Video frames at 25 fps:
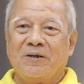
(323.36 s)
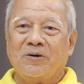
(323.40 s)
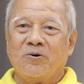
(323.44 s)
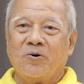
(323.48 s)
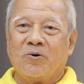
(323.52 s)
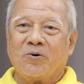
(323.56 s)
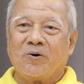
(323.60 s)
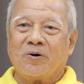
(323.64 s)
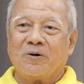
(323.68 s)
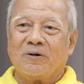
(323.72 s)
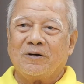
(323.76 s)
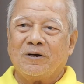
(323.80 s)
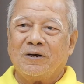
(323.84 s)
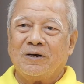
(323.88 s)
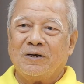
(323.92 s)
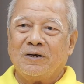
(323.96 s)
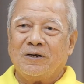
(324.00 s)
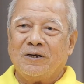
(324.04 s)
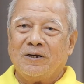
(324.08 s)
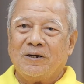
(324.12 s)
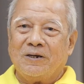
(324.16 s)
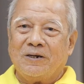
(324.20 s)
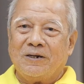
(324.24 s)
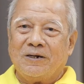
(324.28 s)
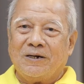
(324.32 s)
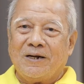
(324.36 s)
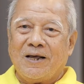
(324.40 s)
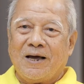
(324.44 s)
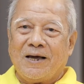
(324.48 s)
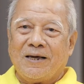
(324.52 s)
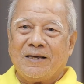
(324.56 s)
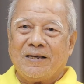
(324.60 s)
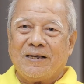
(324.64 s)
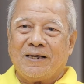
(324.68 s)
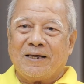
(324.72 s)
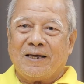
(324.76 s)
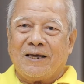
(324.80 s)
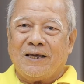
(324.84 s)
ยกได้
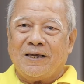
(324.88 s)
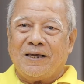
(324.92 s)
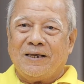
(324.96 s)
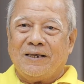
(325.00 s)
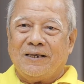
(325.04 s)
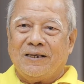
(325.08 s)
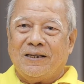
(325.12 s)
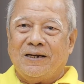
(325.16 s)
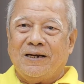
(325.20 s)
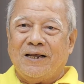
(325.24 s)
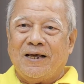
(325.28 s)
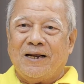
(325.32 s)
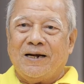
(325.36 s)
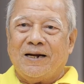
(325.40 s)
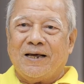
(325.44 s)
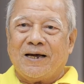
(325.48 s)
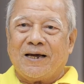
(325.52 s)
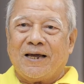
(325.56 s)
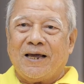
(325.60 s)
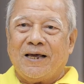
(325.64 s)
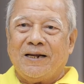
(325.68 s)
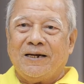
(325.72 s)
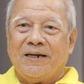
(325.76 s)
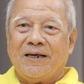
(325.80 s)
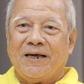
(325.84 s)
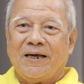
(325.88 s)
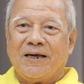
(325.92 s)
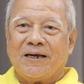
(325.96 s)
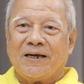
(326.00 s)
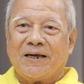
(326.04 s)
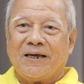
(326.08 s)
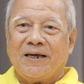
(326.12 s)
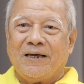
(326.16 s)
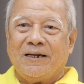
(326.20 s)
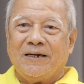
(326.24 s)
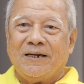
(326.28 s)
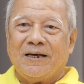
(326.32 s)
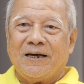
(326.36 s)
เนี่ยเนี่ยแค่นี้
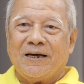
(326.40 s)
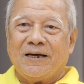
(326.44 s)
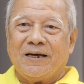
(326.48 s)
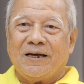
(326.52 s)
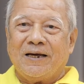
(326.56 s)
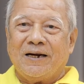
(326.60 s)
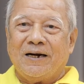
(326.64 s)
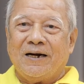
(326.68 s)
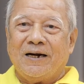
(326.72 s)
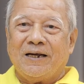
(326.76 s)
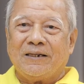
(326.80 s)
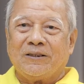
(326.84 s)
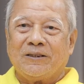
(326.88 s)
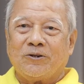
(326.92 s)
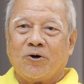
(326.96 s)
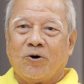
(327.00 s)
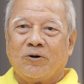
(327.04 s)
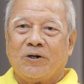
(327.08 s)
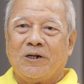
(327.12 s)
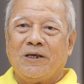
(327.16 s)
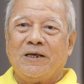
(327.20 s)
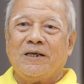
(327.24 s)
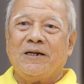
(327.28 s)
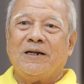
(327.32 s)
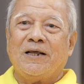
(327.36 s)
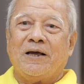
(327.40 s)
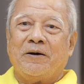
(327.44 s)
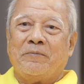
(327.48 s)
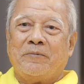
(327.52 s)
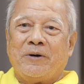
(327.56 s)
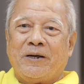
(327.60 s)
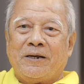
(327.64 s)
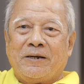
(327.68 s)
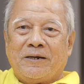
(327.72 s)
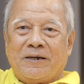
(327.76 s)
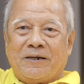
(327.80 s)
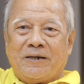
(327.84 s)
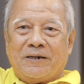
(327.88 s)
แค่นี้และตอนนี้เนี่ยไหม
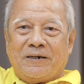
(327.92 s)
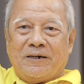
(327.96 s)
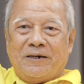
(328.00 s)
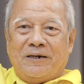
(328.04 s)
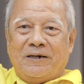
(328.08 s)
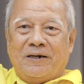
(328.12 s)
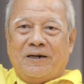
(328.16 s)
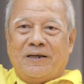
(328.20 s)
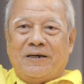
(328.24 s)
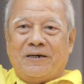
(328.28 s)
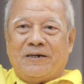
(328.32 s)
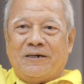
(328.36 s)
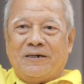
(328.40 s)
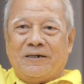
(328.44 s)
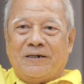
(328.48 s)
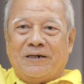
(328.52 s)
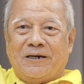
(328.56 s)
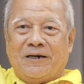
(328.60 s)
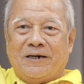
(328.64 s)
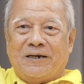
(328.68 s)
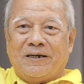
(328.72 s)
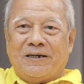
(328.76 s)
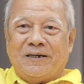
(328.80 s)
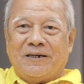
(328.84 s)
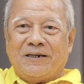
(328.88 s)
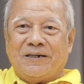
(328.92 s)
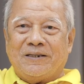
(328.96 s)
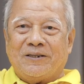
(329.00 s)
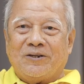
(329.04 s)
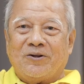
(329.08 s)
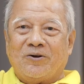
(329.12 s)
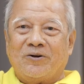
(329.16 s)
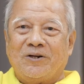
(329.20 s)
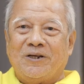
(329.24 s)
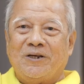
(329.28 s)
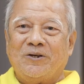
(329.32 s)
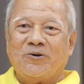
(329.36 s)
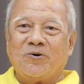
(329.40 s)
ดีขึ้นเลย ต
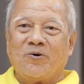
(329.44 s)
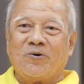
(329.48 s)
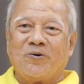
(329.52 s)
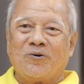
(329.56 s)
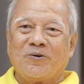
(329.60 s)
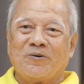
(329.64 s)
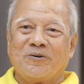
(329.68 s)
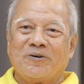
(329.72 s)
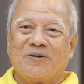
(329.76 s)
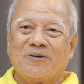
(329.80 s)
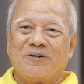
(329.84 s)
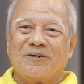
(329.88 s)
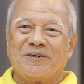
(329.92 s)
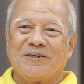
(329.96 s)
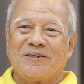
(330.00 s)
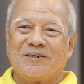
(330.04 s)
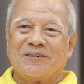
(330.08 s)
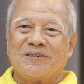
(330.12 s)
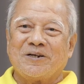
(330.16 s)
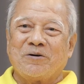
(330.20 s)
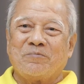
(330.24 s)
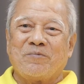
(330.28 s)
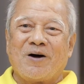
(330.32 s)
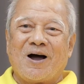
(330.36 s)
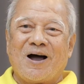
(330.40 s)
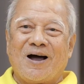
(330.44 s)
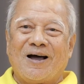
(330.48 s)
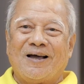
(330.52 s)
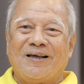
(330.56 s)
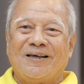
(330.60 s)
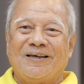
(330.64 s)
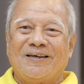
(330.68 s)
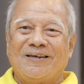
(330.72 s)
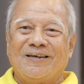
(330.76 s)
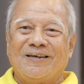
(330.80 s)
อนนี้ยกสบาย